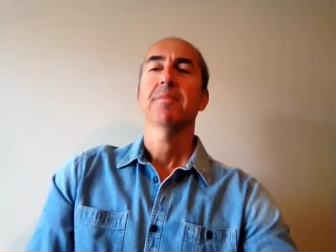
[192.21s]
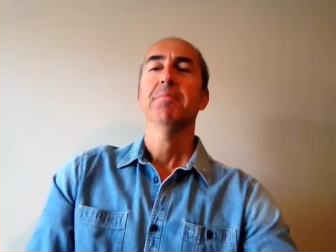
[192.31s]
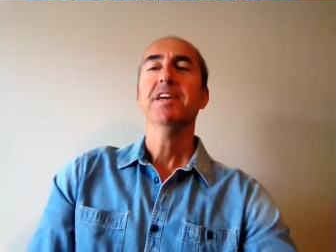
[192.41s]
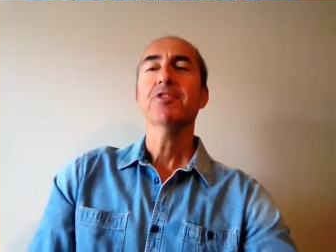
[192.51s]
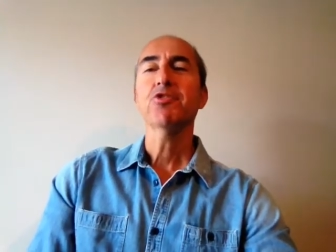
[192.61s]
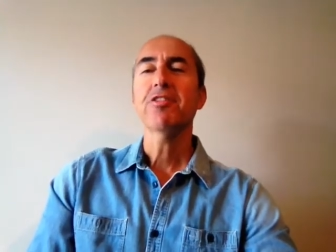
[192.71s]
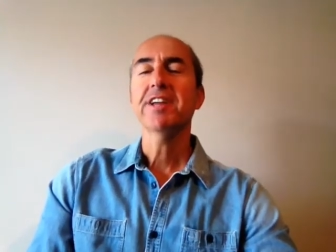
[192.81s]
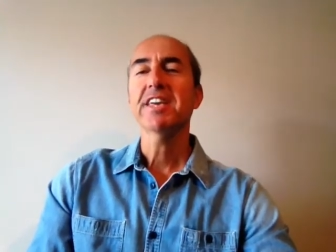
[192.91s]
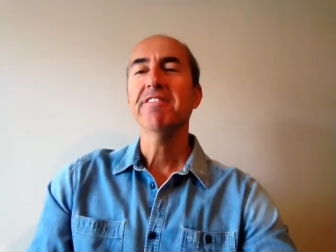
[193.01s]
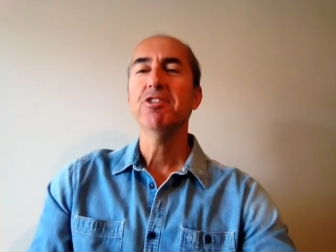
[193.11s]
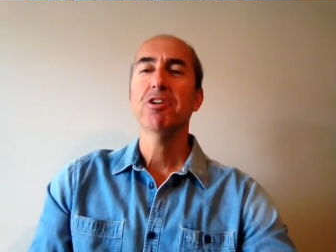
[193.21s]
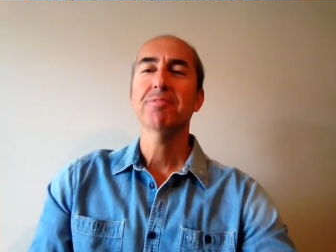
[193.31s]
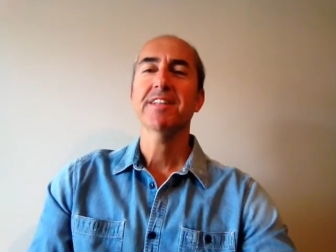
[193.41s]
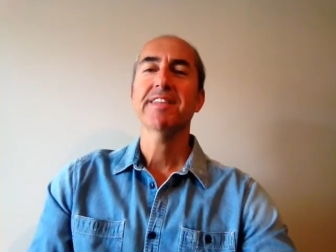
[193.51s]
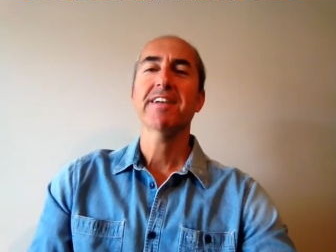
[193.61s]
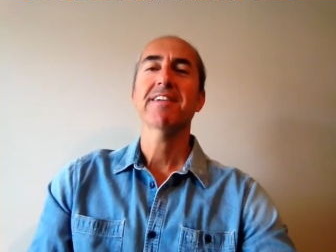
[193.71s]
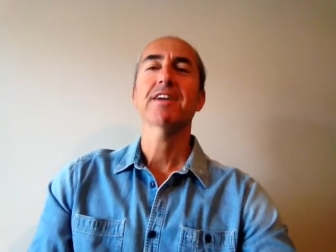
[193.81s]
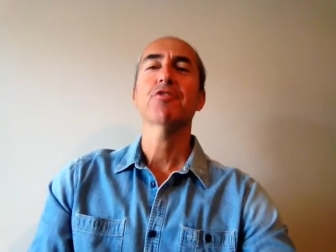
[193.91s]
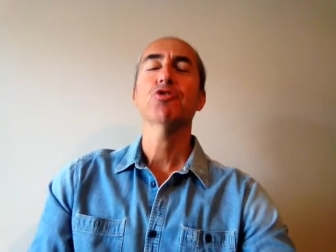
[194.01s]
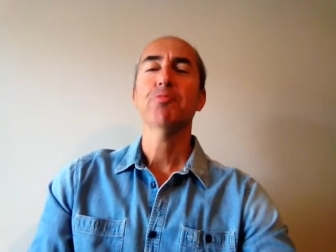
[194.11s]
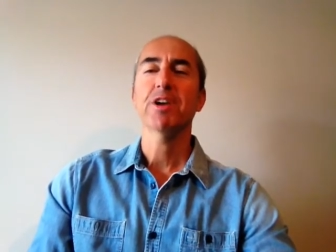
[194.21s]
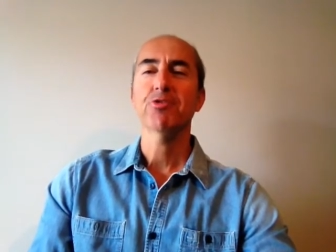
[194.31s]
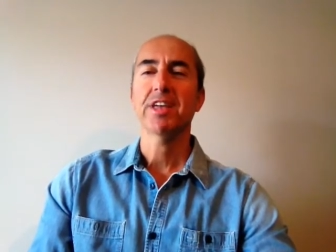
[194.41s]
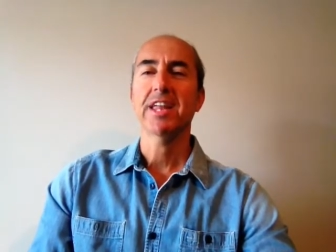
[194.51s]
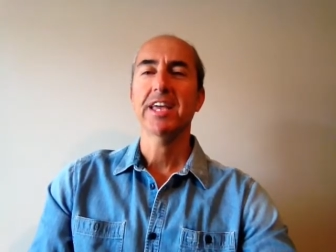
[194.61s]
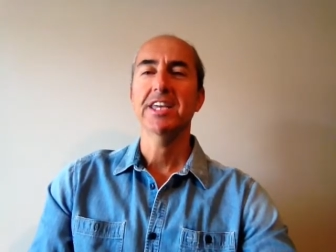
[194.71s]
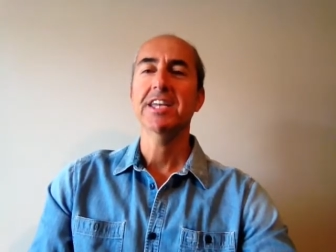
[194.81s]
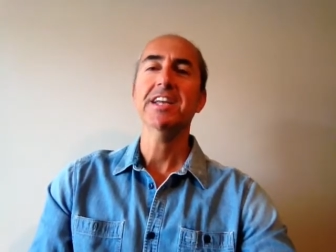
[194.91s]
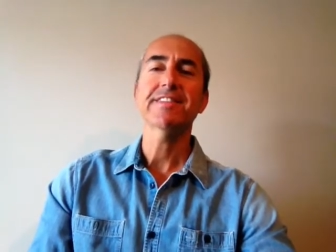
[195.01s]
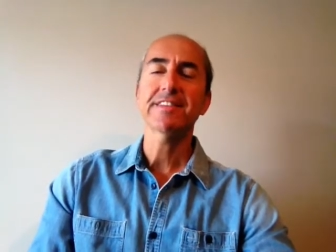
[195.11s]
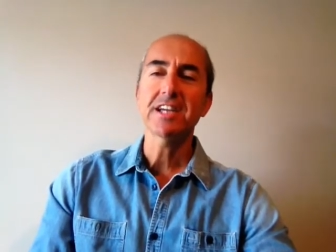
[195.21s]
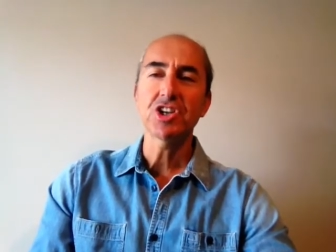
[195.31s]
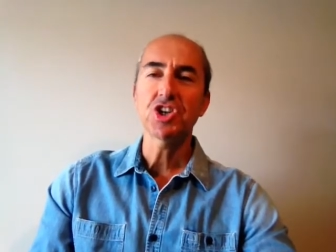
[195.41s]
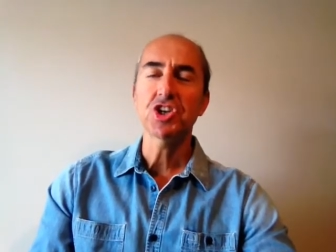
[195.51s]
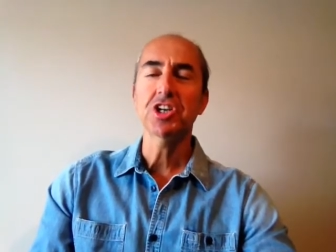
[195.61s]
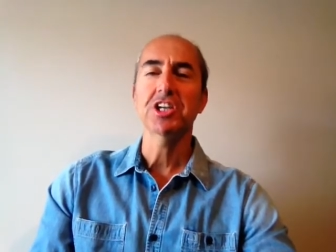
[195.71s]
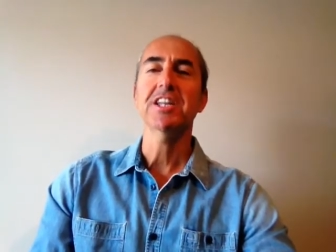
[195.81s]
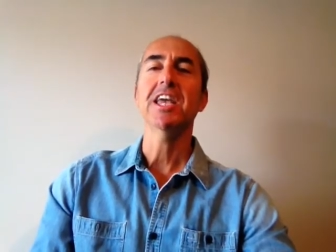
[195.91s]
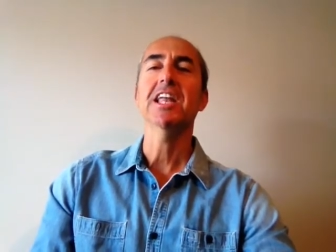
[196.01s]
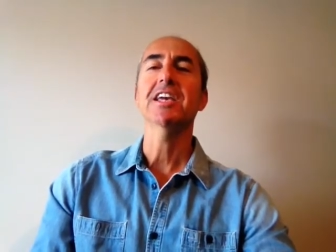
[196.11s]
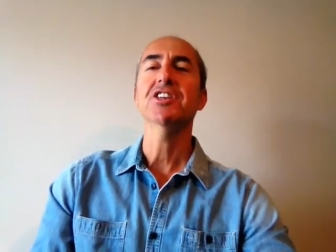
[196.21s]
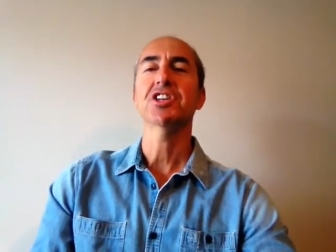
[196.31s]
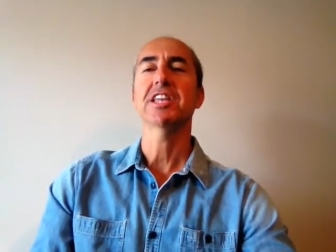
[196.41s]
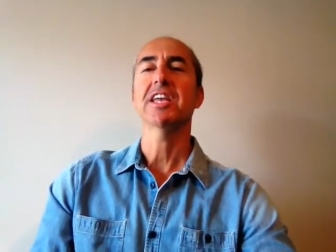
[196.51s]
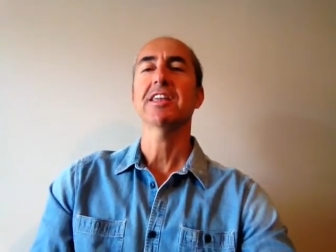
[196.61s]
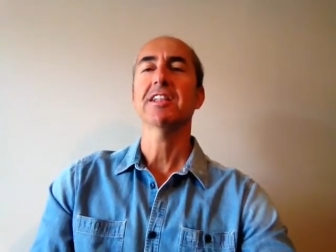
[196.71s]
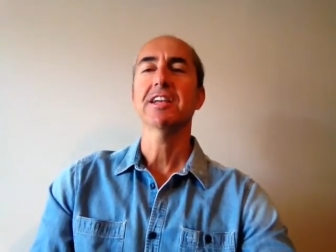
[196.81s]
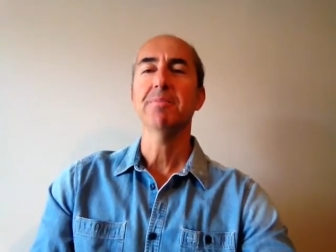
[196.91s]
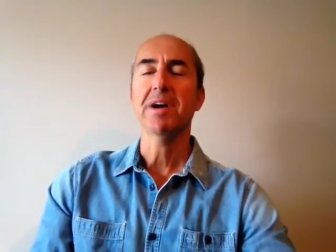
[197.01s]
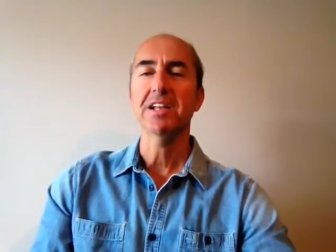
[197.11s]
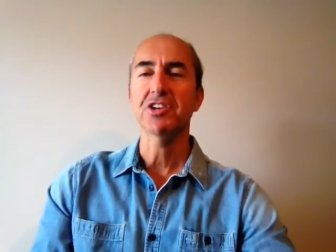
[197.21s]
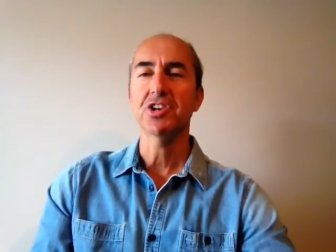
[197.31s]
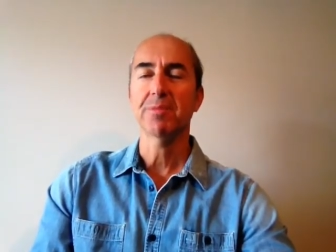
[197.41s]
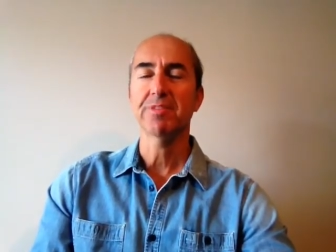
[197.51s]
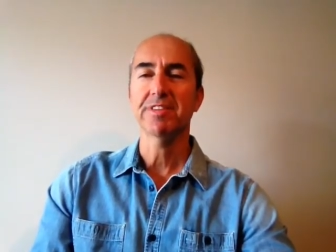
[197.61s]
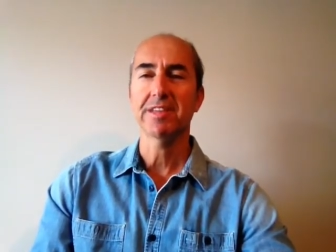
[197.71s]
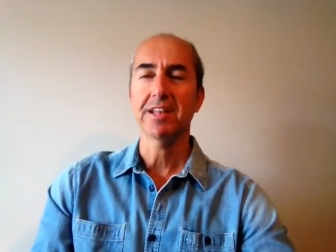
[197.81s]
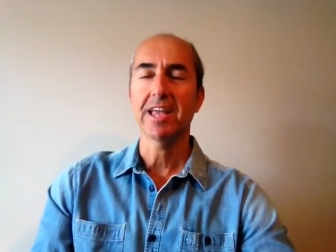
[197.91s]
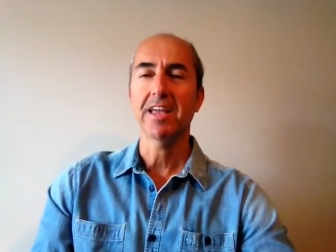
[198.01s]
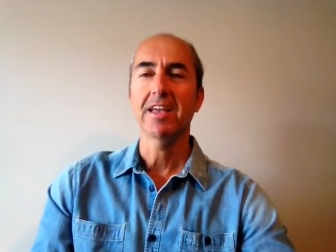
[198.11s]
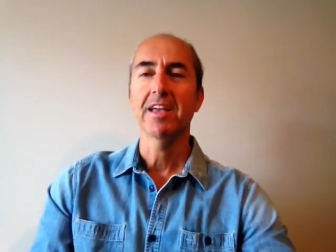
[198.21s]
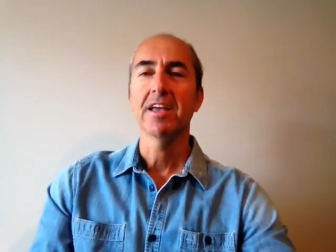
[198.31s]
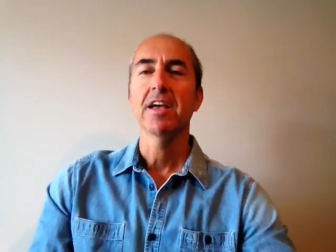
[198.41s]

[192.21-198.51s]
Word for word: Bir sonraki videomda tekrar görüşmek üzere. Yine sıra dışı, yine ilginç teknikleri paylaşacağım sizinle.